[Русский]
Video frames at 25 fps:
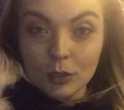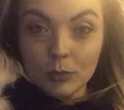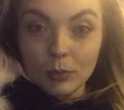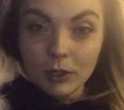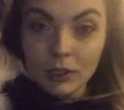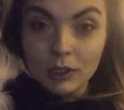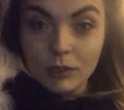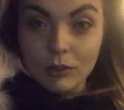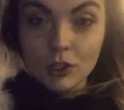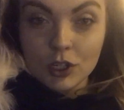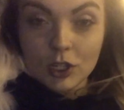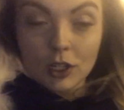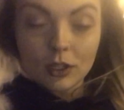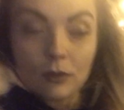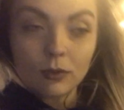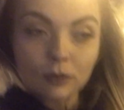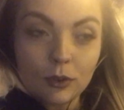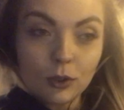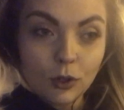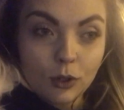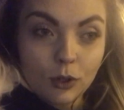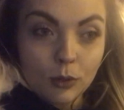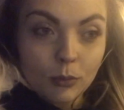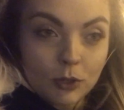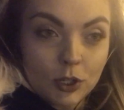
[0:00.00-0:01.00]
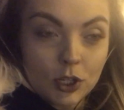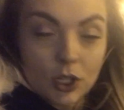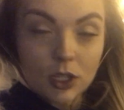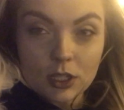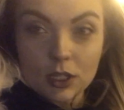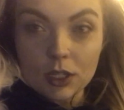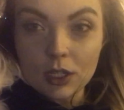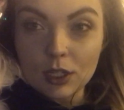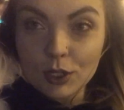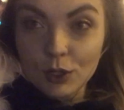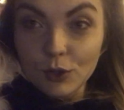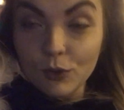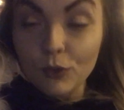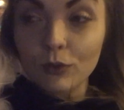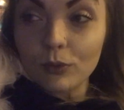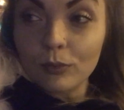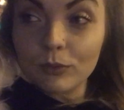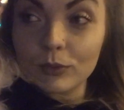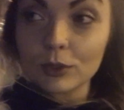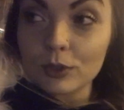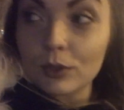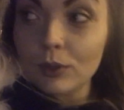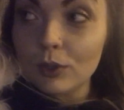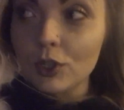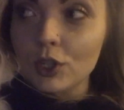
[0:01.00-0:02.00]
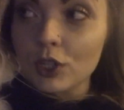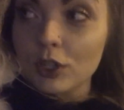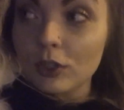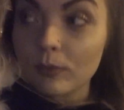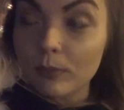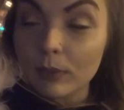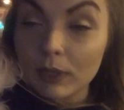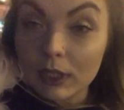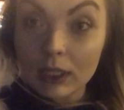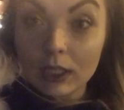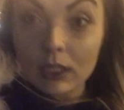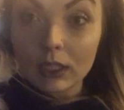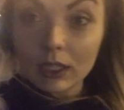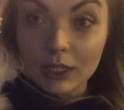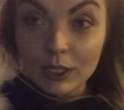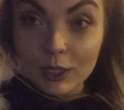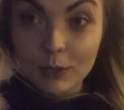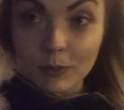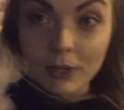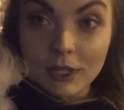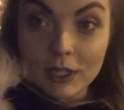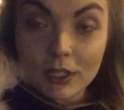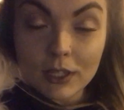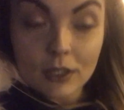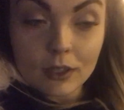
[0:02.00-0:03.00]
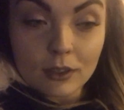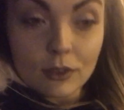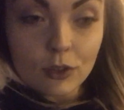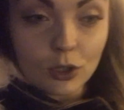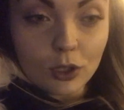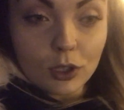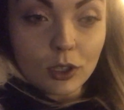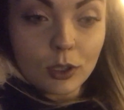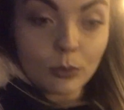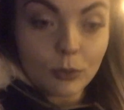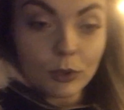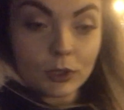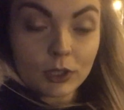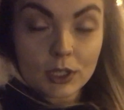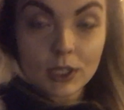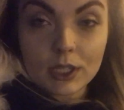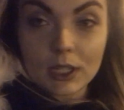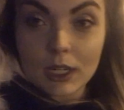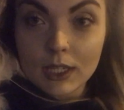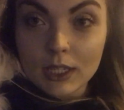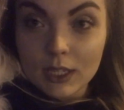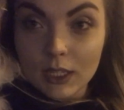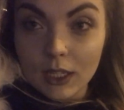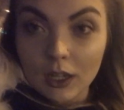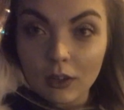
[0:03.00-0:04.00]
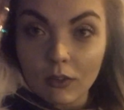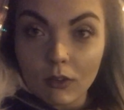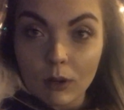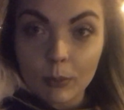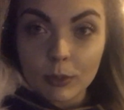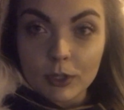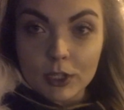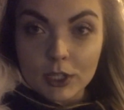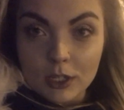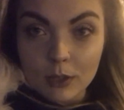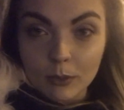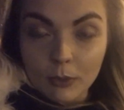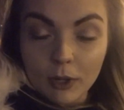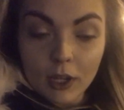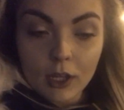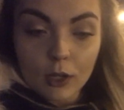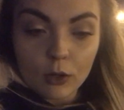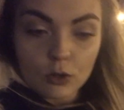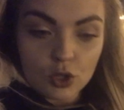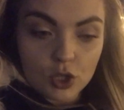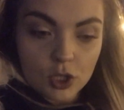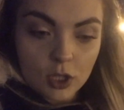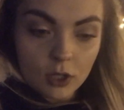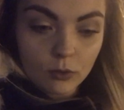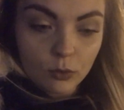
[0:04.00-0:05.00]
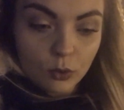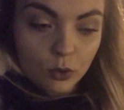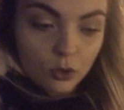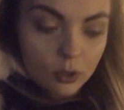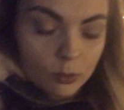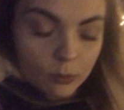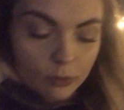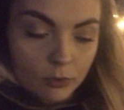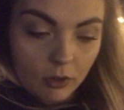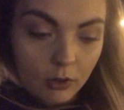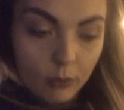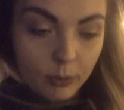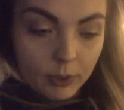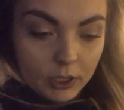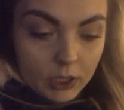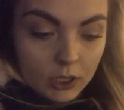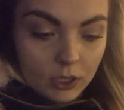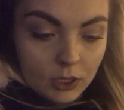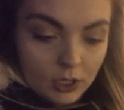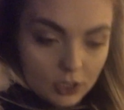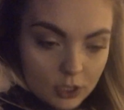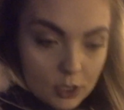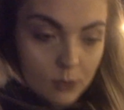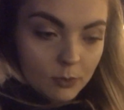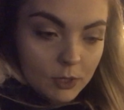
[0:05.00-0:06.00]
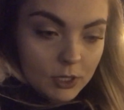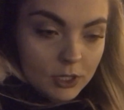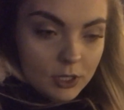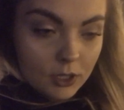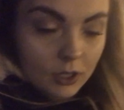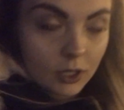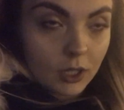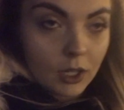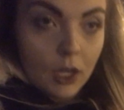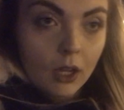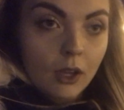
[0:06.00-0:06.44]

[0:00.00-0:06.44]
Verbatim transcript: Продолжаем влог, мы сейчас зайдем в дочь в Магнит Косметик, что там будет интересненького, вам поснимаю, я уже давно не была в Магнит Косметик.